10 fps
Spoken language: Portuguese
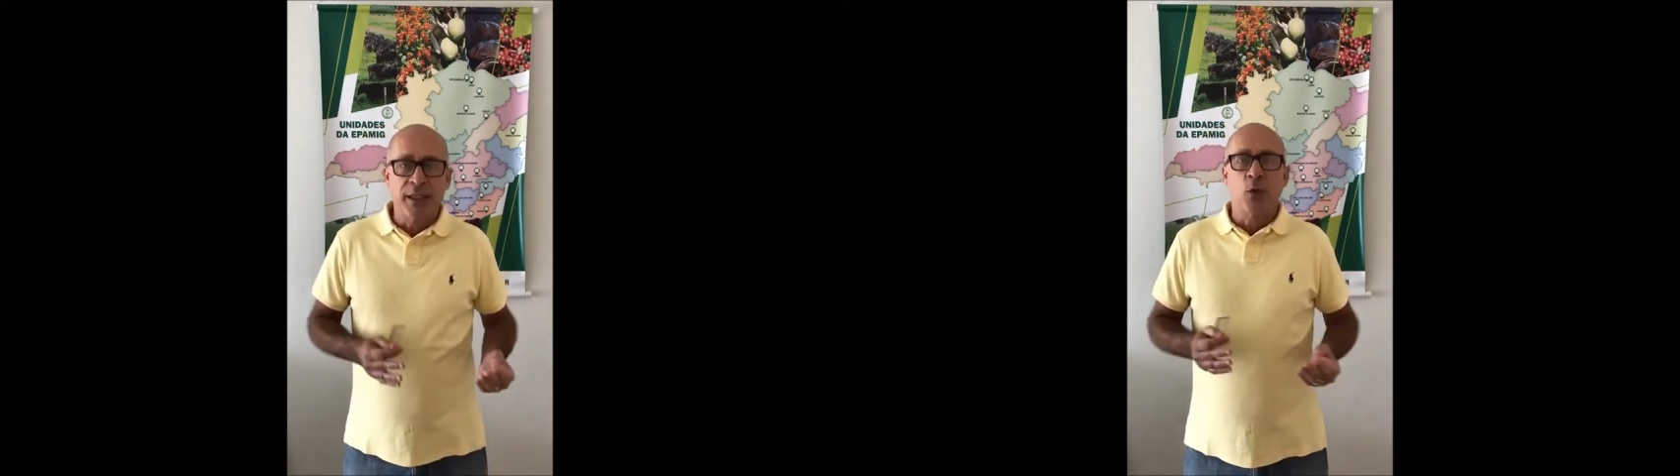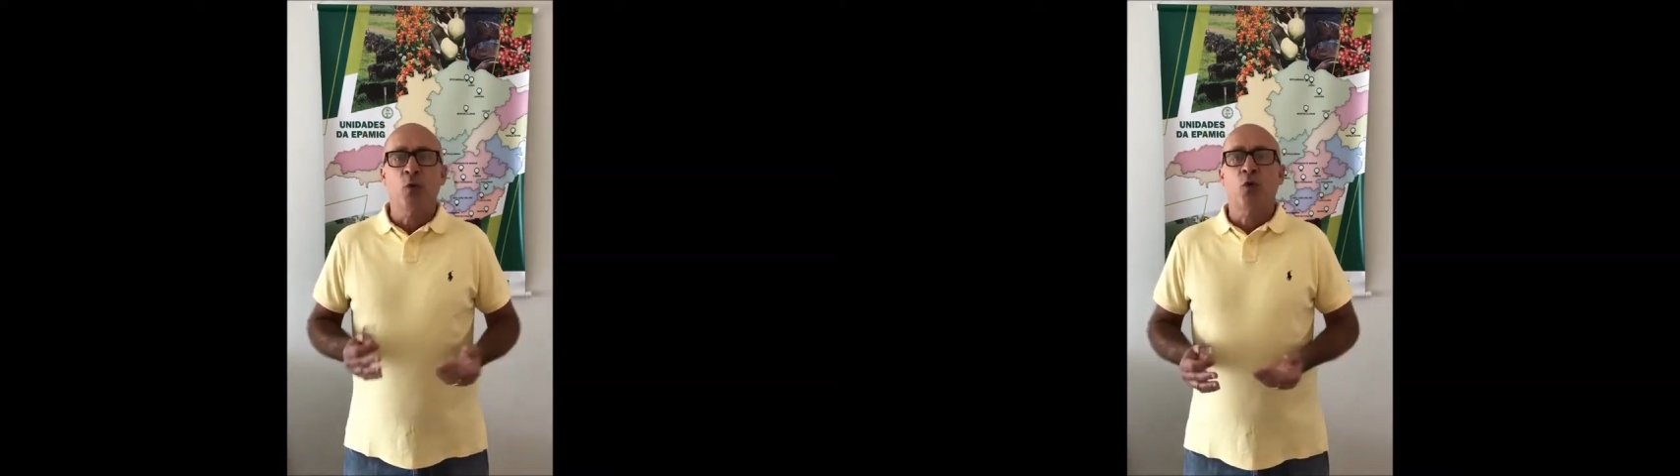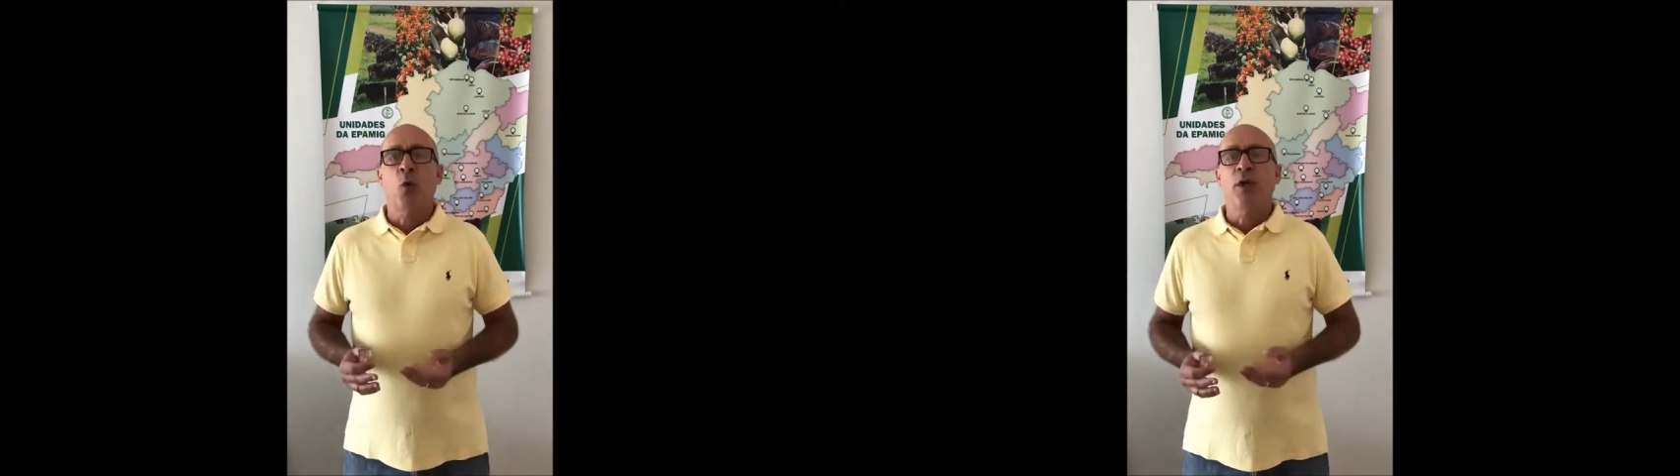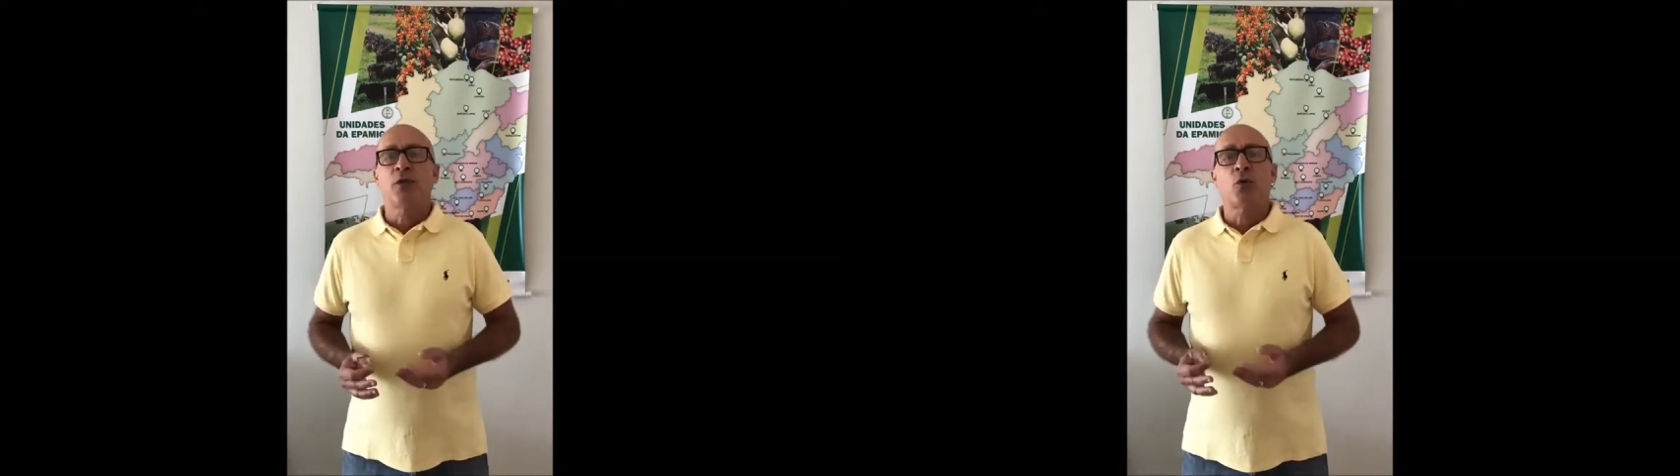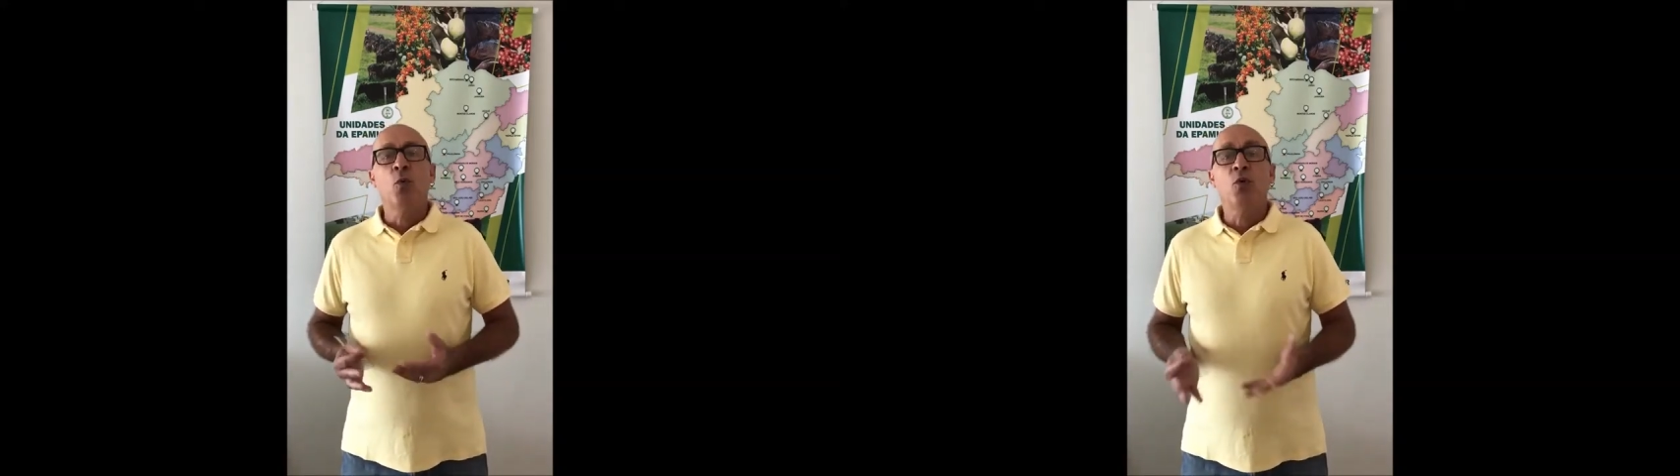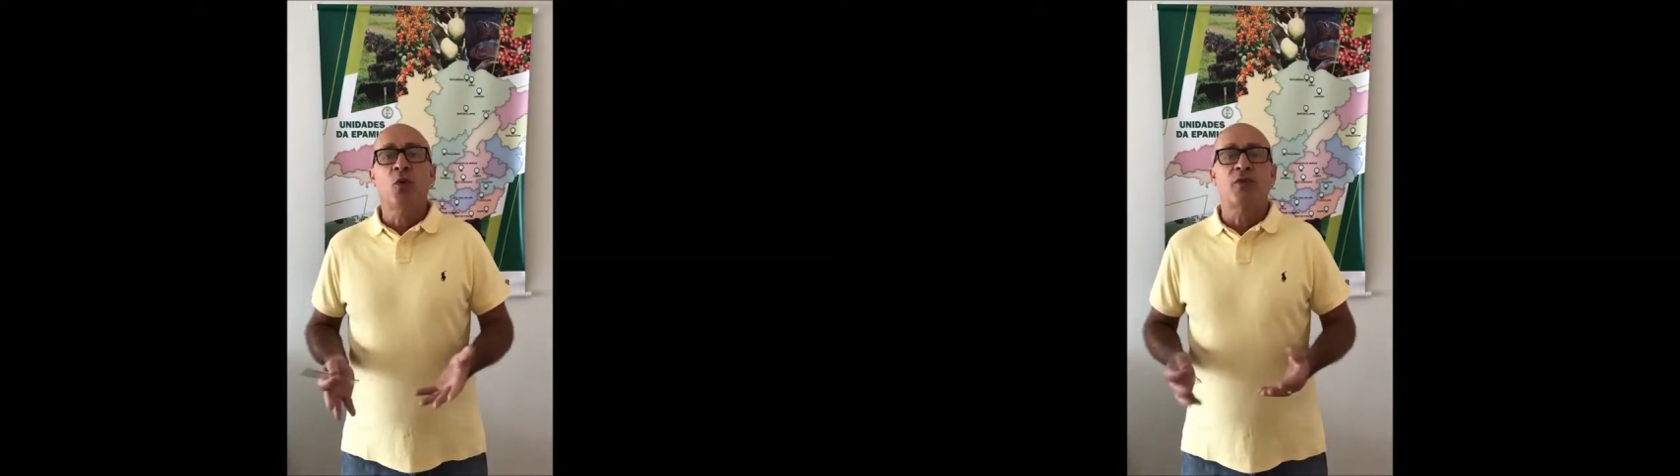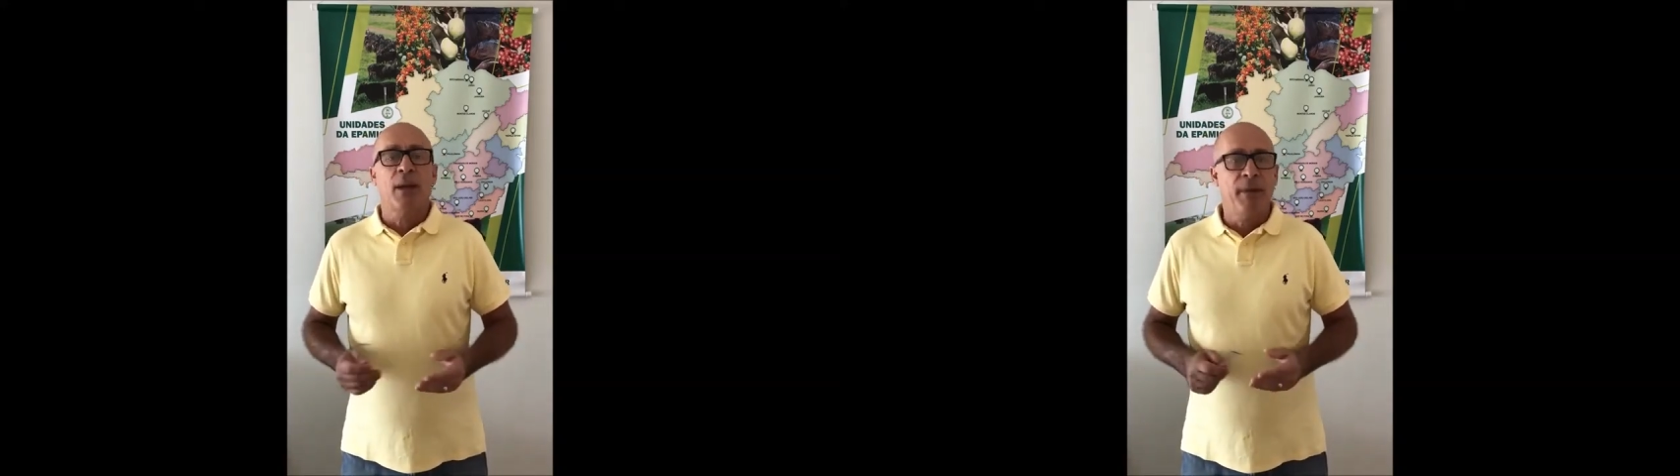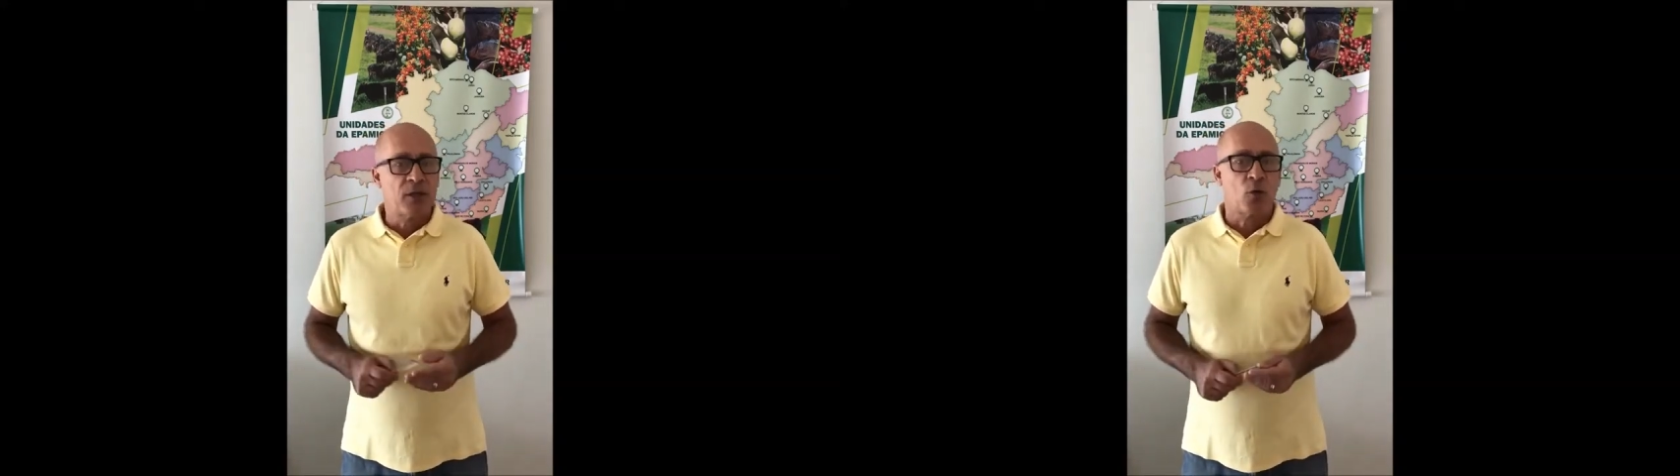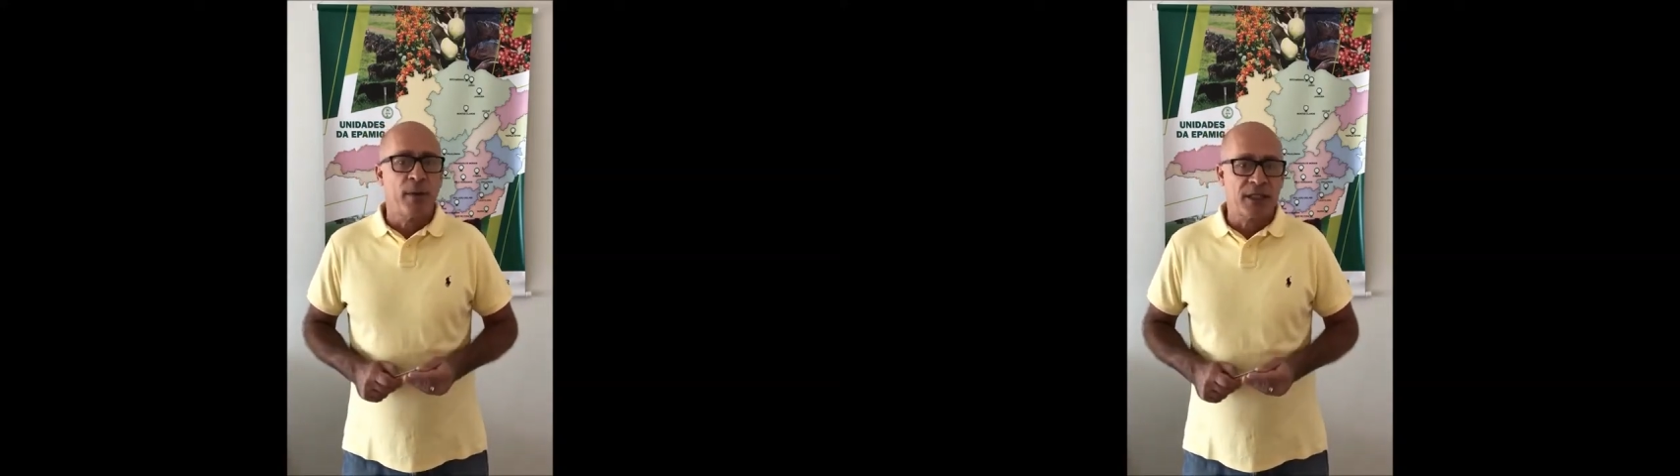agricultores usam sementes